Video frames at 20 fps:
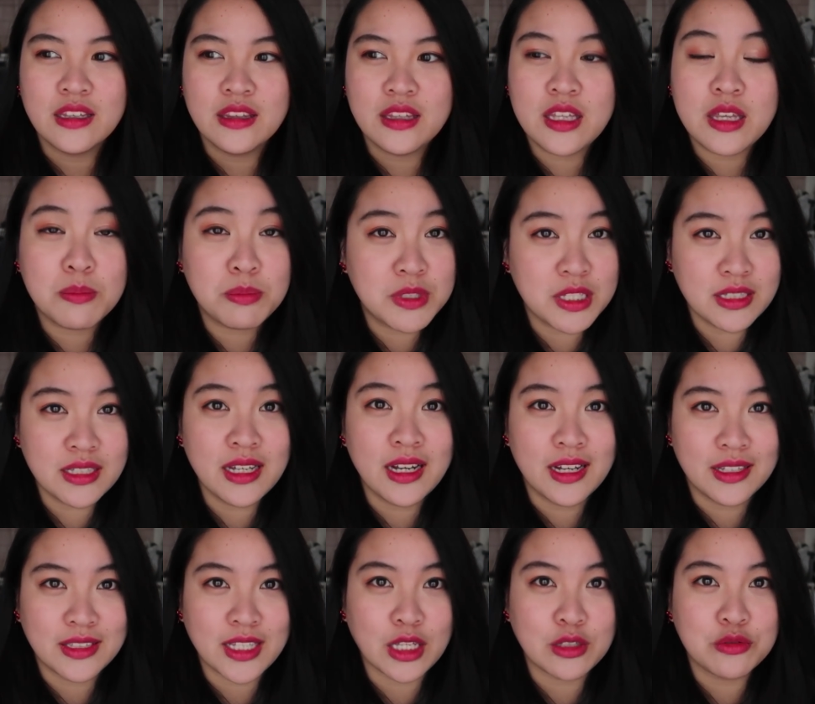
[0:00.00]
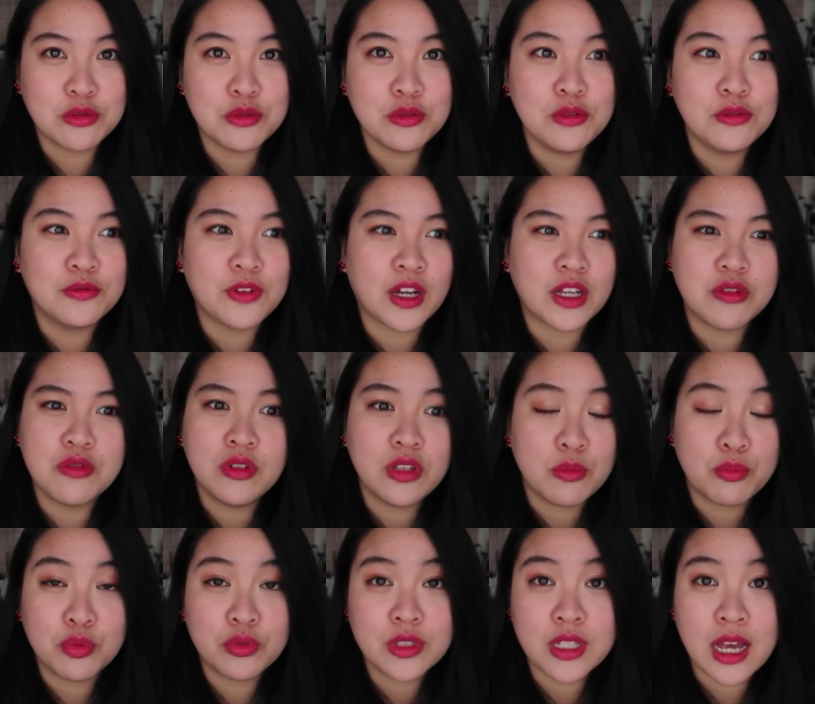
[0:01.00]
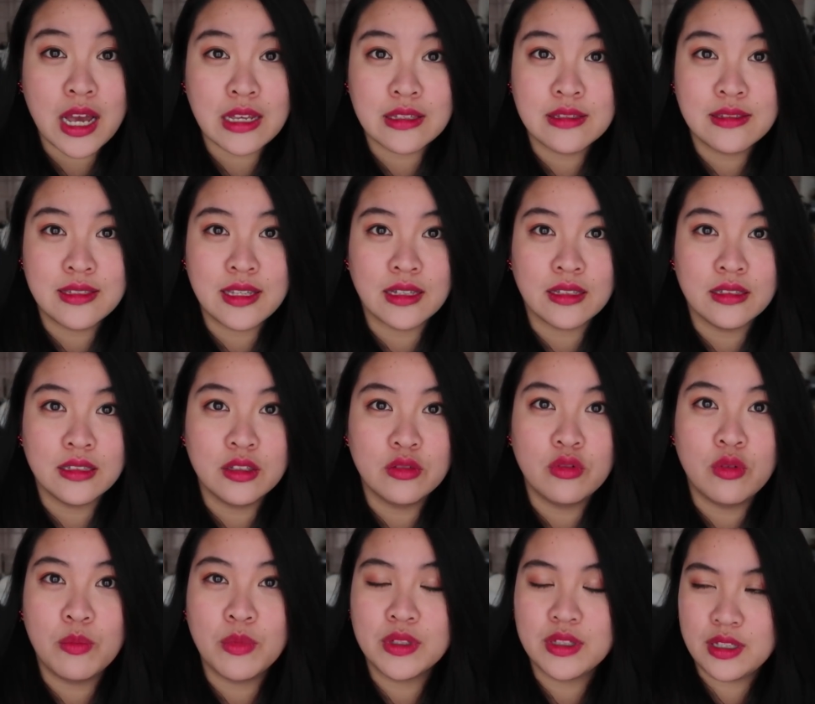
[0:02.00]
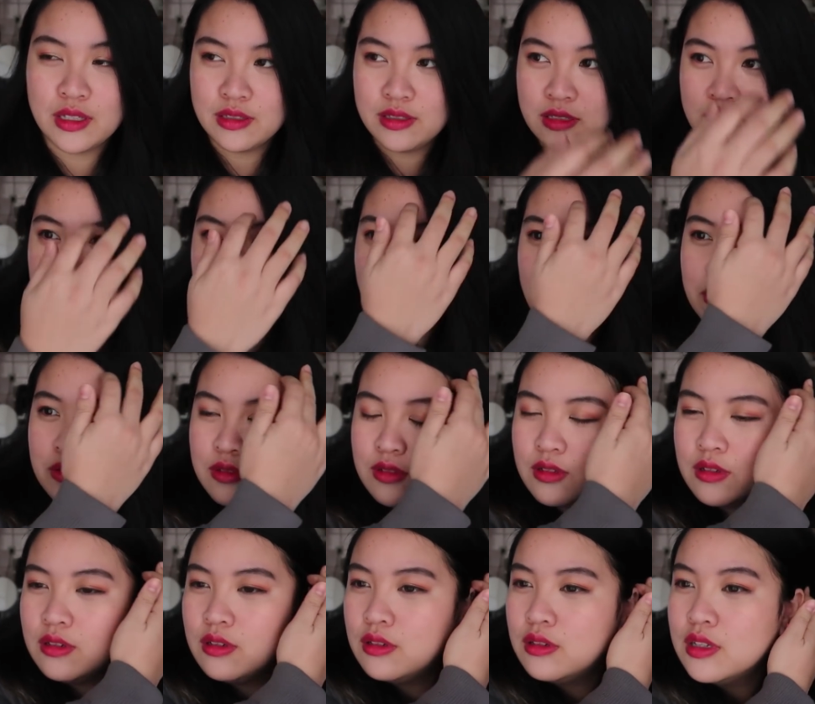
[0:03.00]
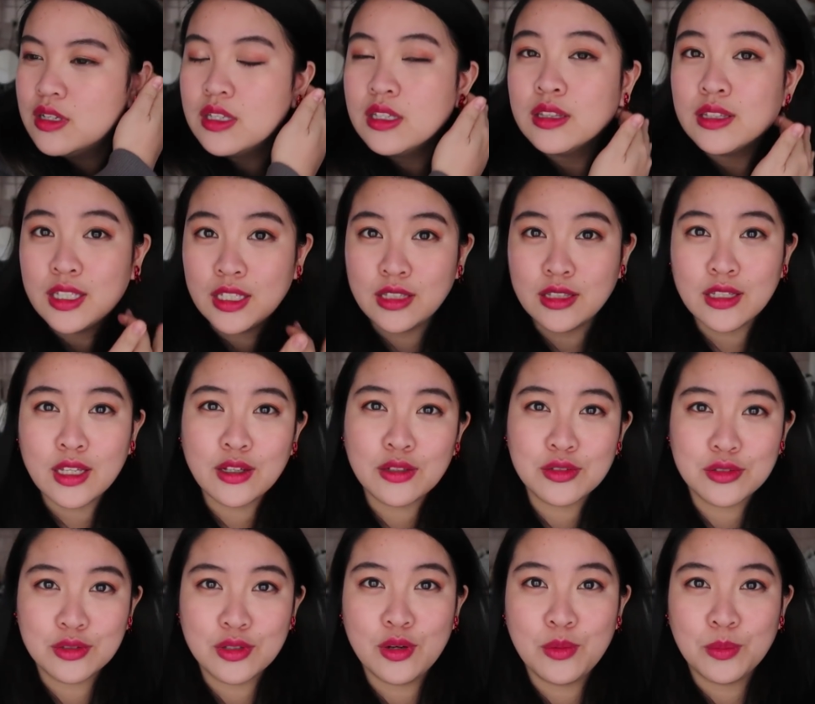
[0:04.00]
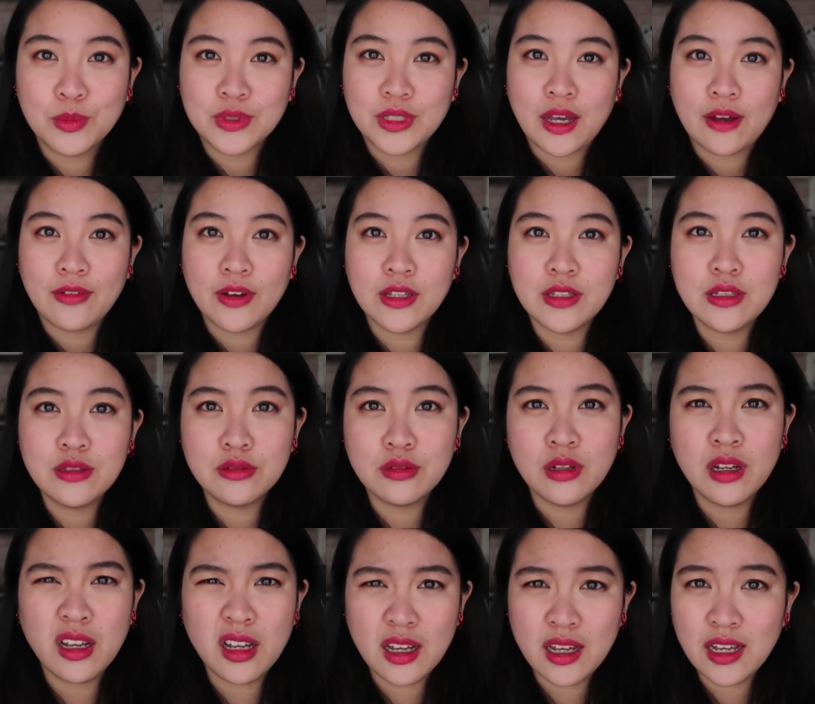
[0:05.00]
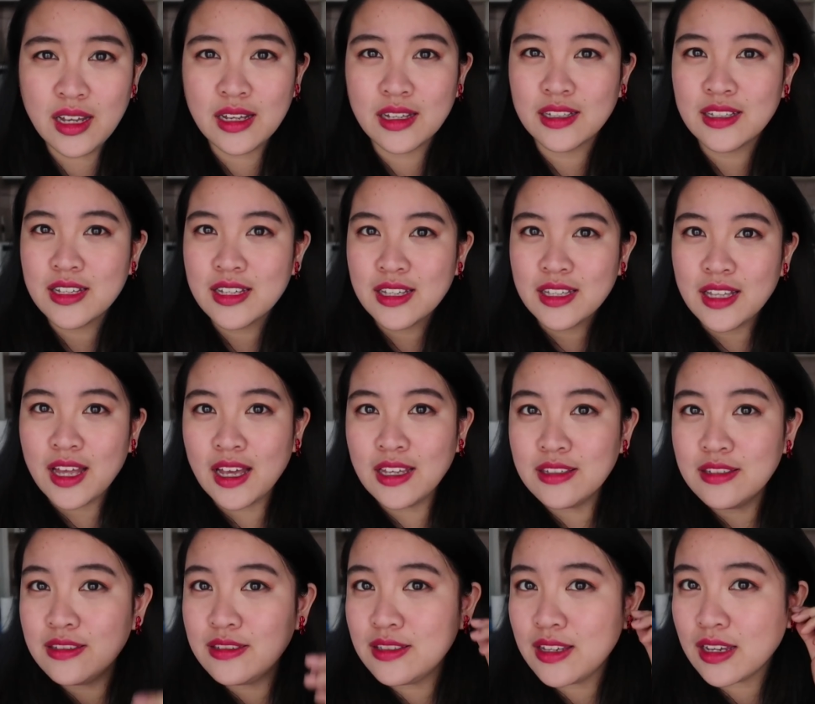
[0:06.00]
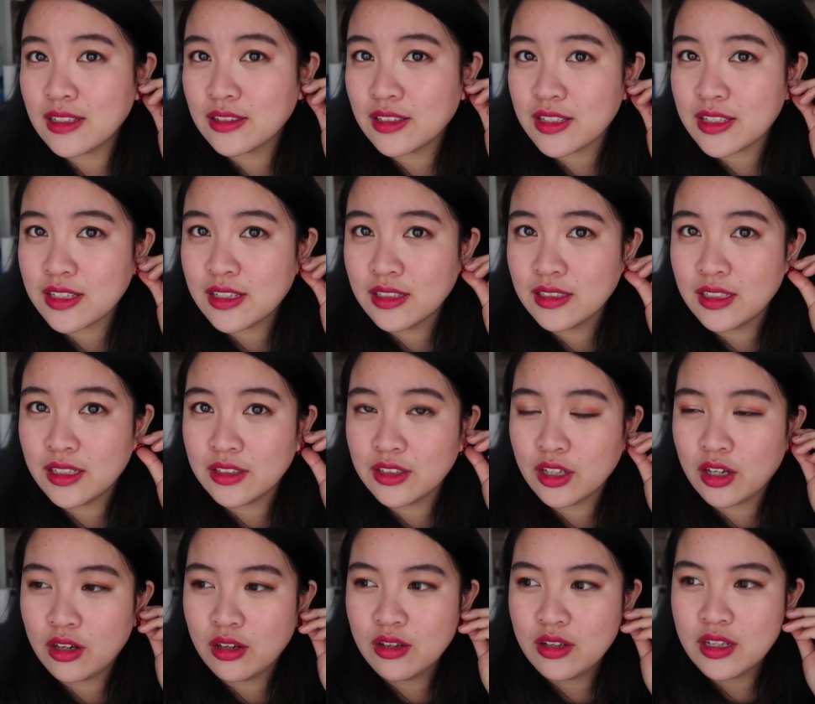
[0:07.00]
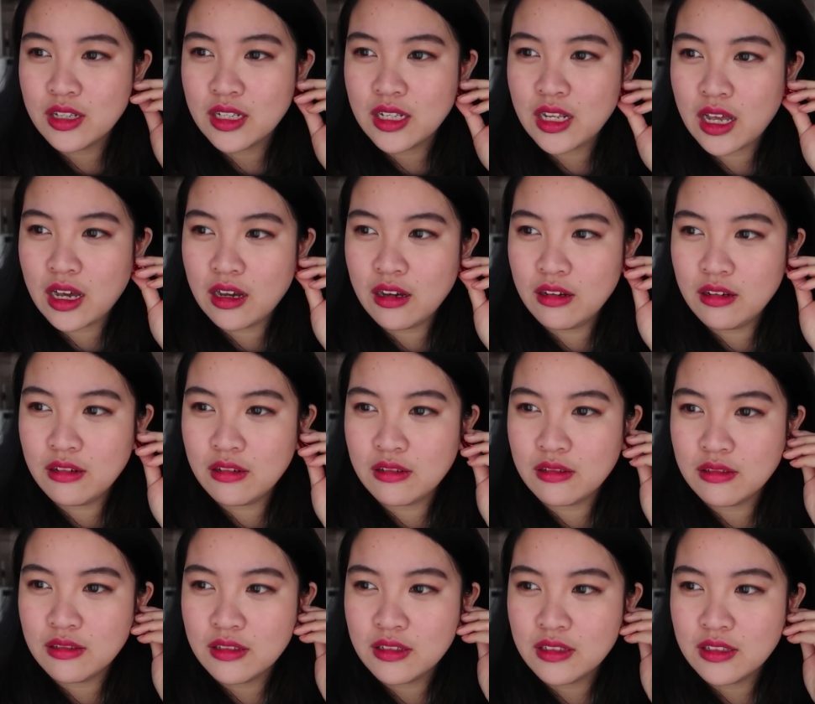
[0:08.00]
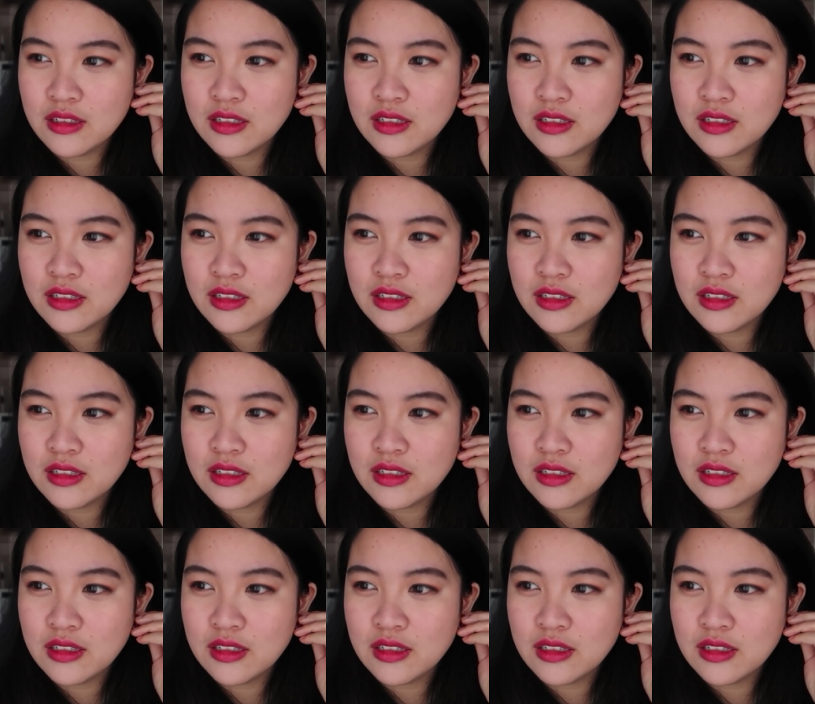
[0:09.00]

你真的很难去预防，因为你不知道他是这样子。我们也是到最后听到之后，我们才发现说啊，他是这样的一个人哦，然后